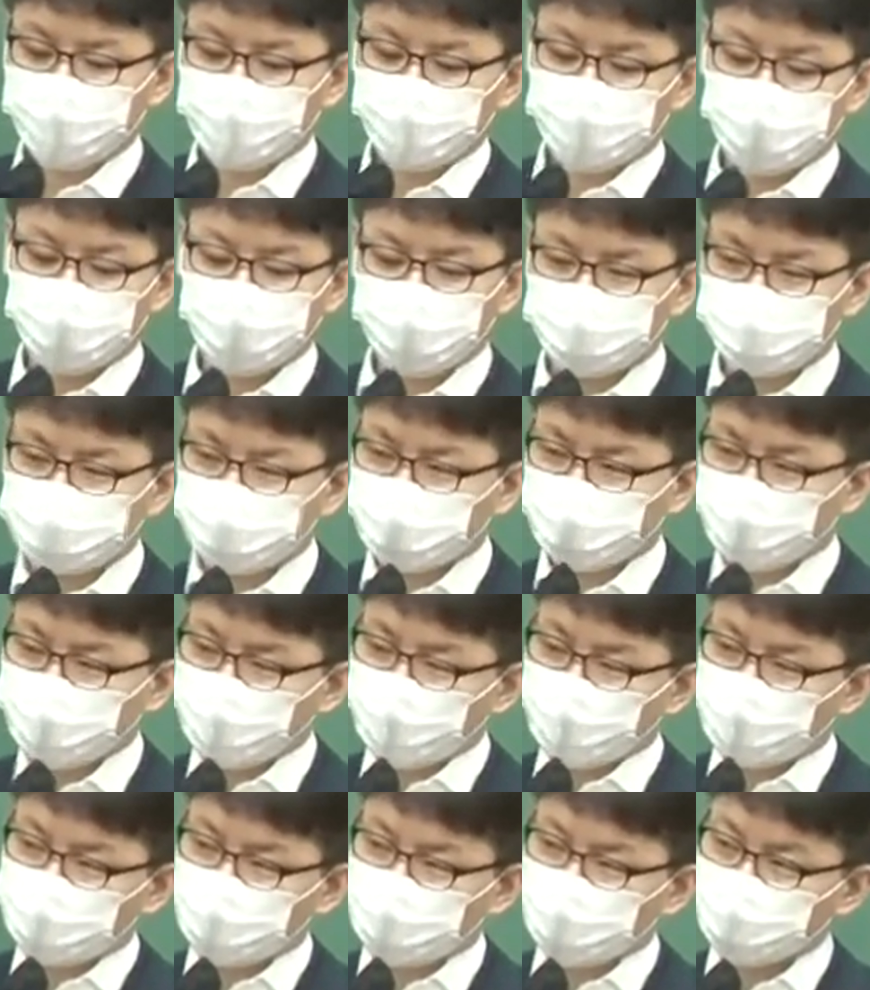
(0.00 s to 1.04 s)
그러니까
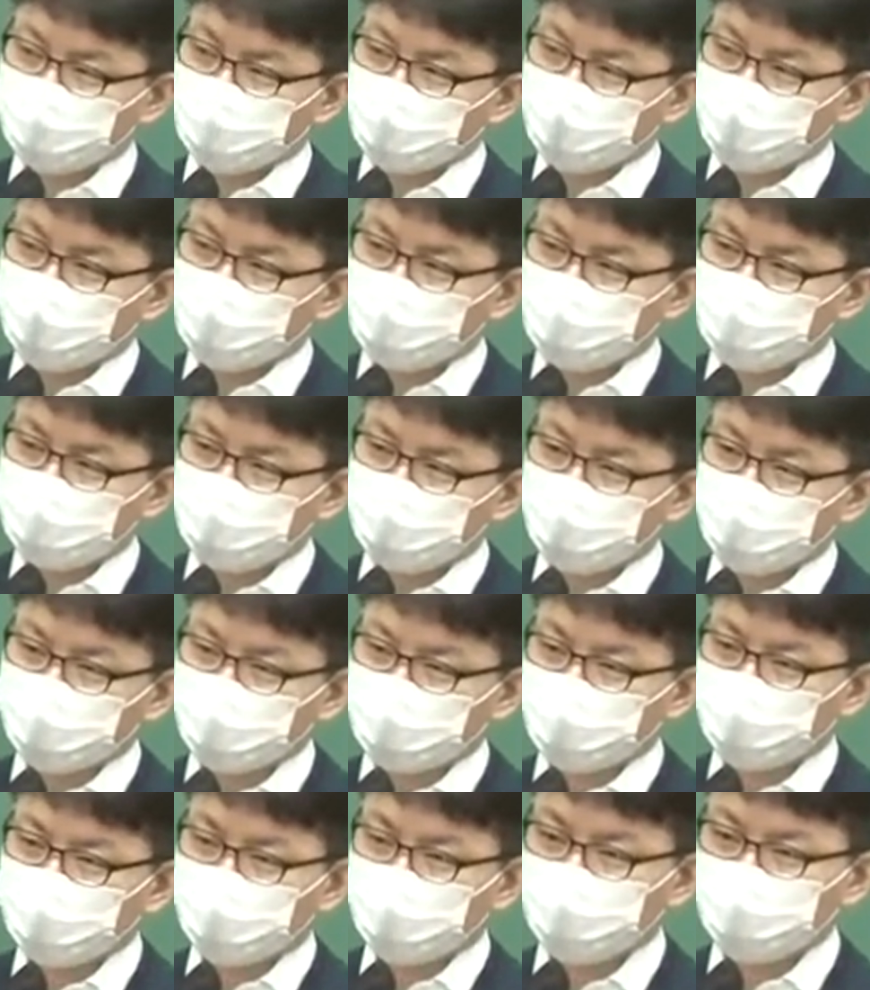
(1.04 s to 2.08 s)
주가의 주요
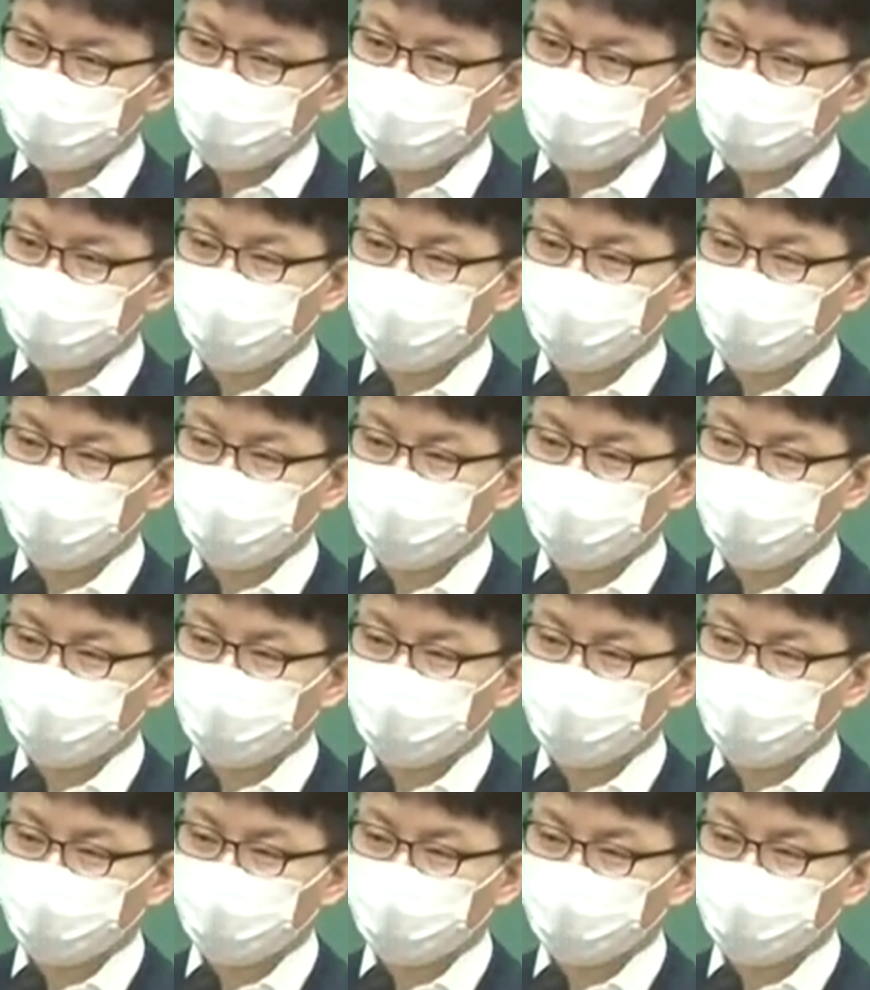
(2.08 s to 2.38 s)
정체를 가지고